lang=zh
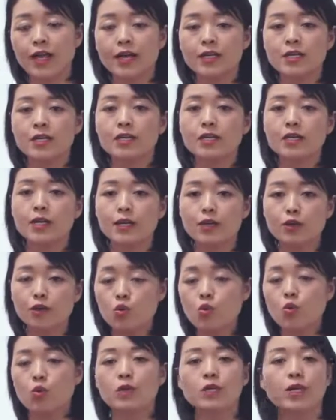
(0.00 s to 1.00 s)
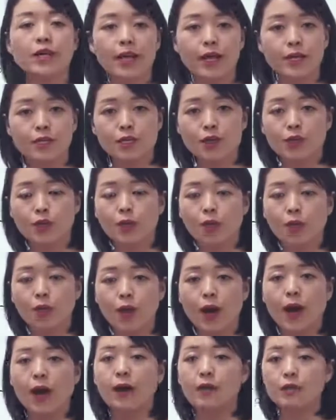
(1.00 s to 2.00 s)
大家可以灵活的来应
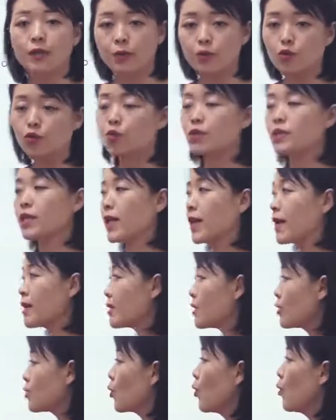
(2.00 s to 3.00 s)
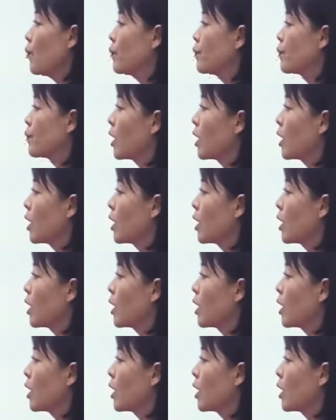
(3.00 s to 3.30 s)
用啊，灵活的来应用。